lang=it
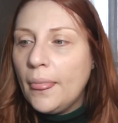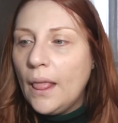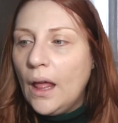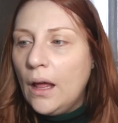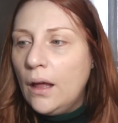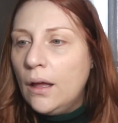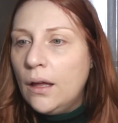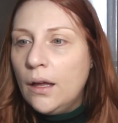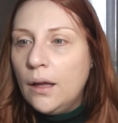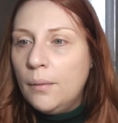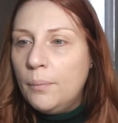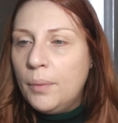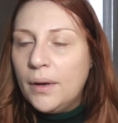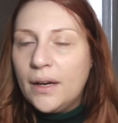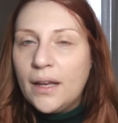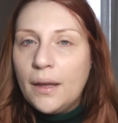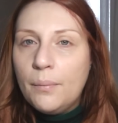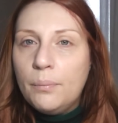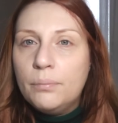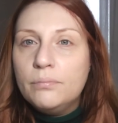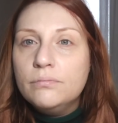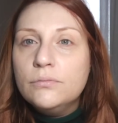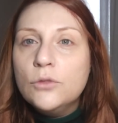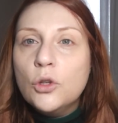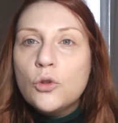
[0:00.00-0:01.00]
eh,
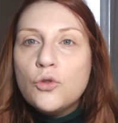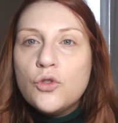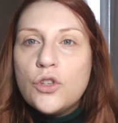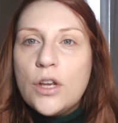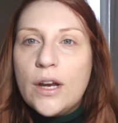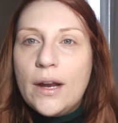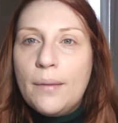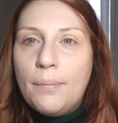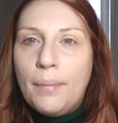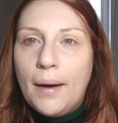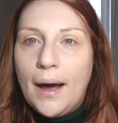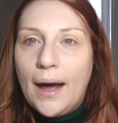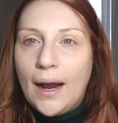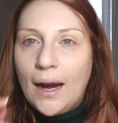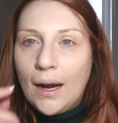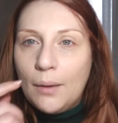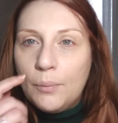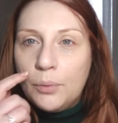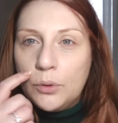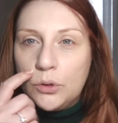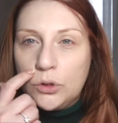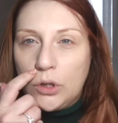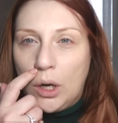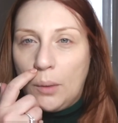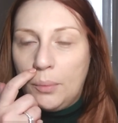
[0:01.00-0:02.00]
perché non se ne parla
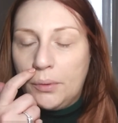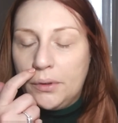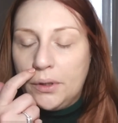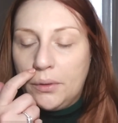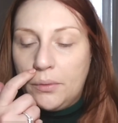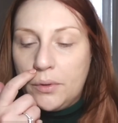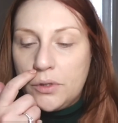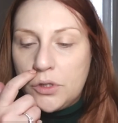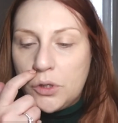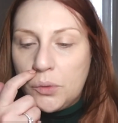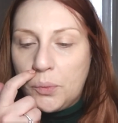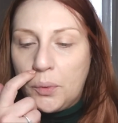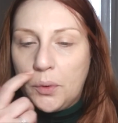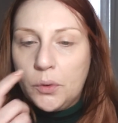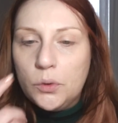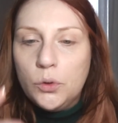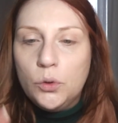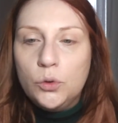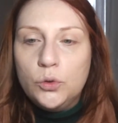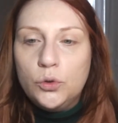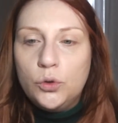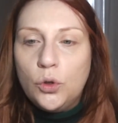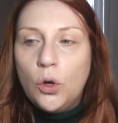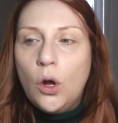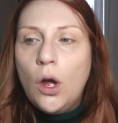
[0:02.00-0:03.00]
purtroppo di questo
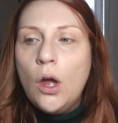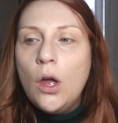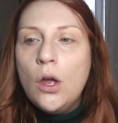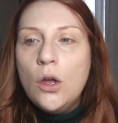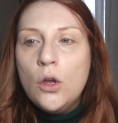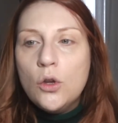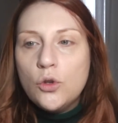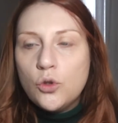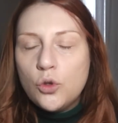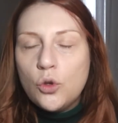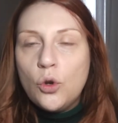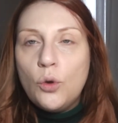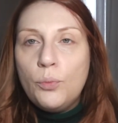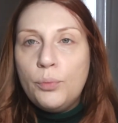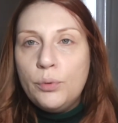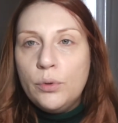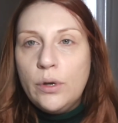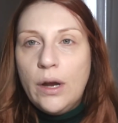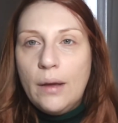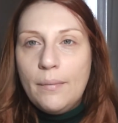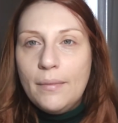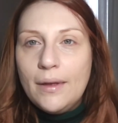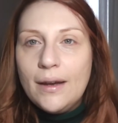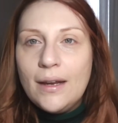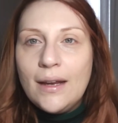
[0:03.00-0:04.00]
prodotto sono più
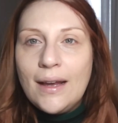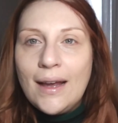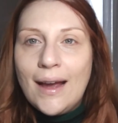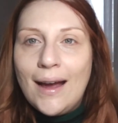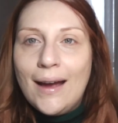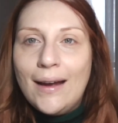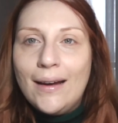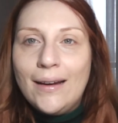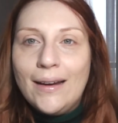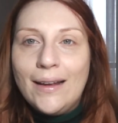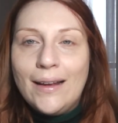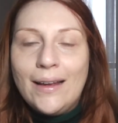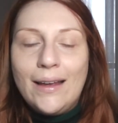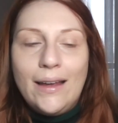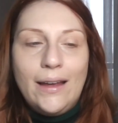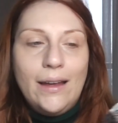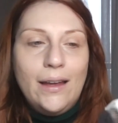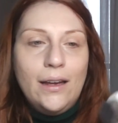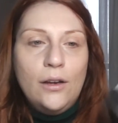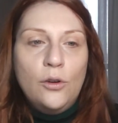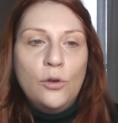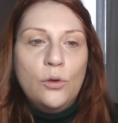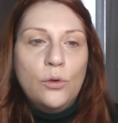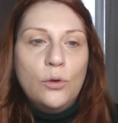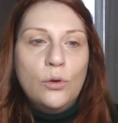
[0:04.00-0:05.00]
le americane
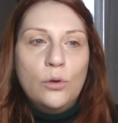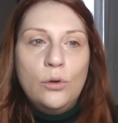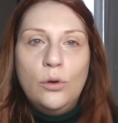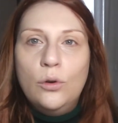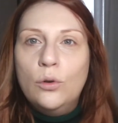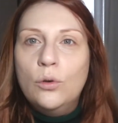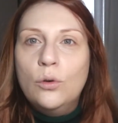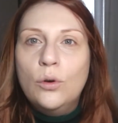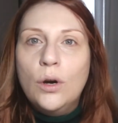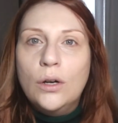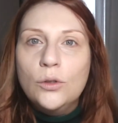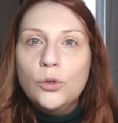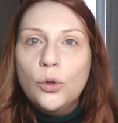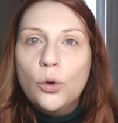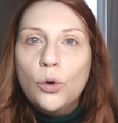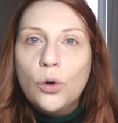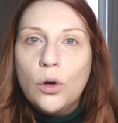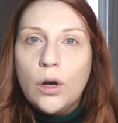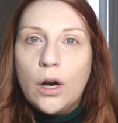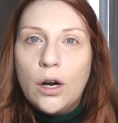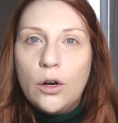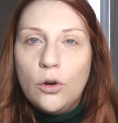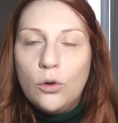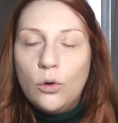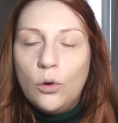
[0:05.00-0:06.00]
che lo, lo
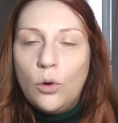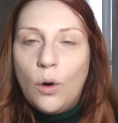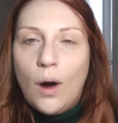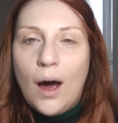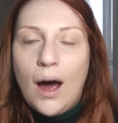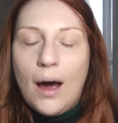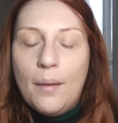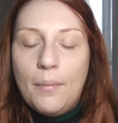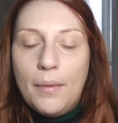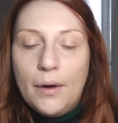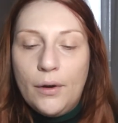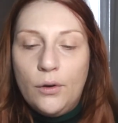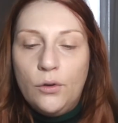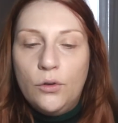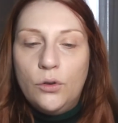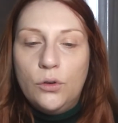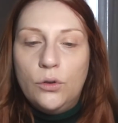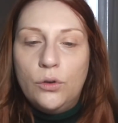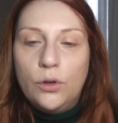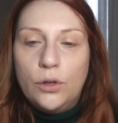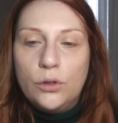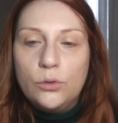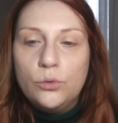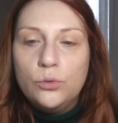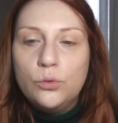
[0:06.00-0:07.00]
adorano lo
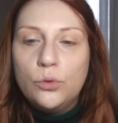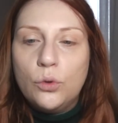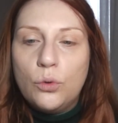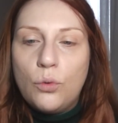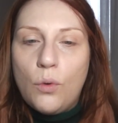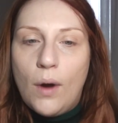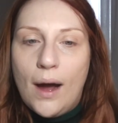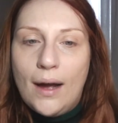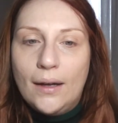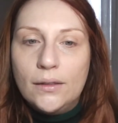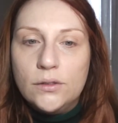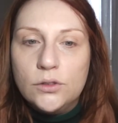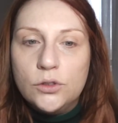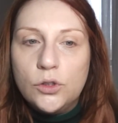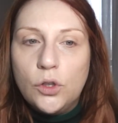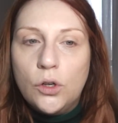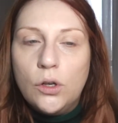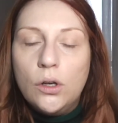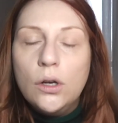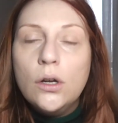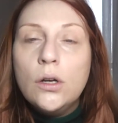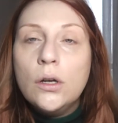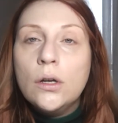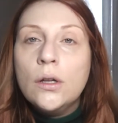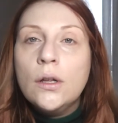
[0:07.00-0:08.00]
amano e tutto
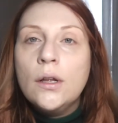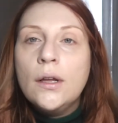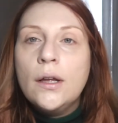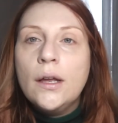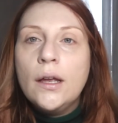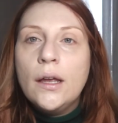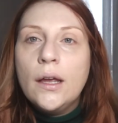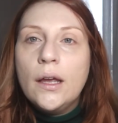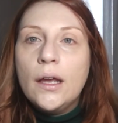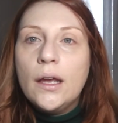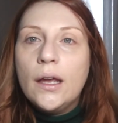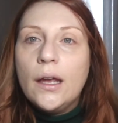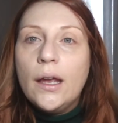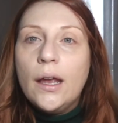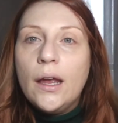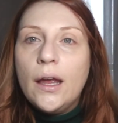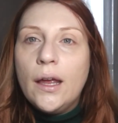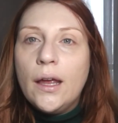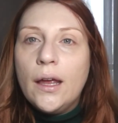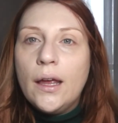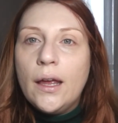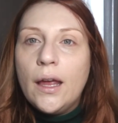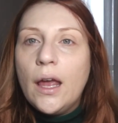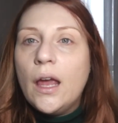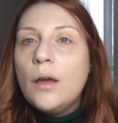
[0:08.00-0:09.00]
quanto
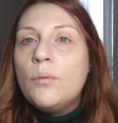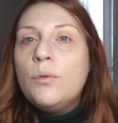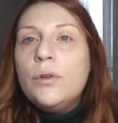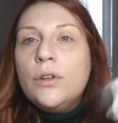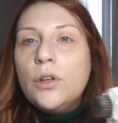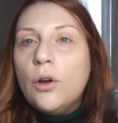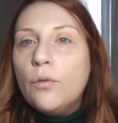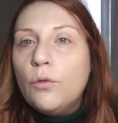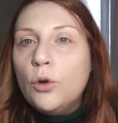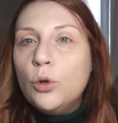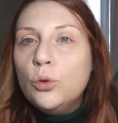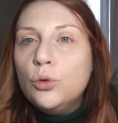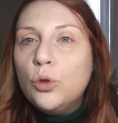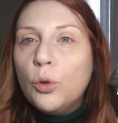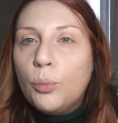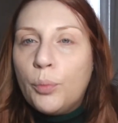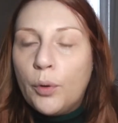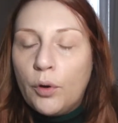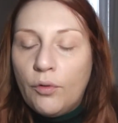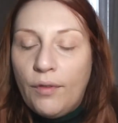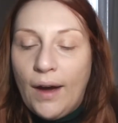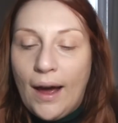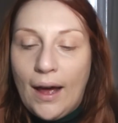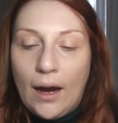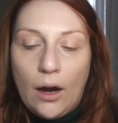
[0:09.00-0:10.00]
e, e quindi ho voluto
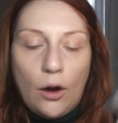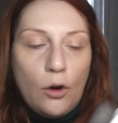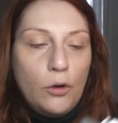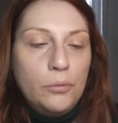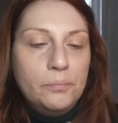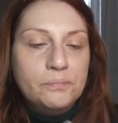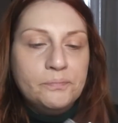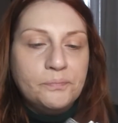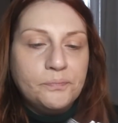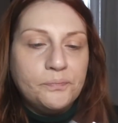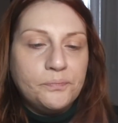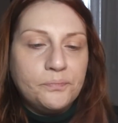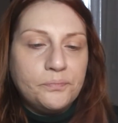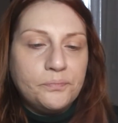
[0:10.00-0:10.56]
provarlo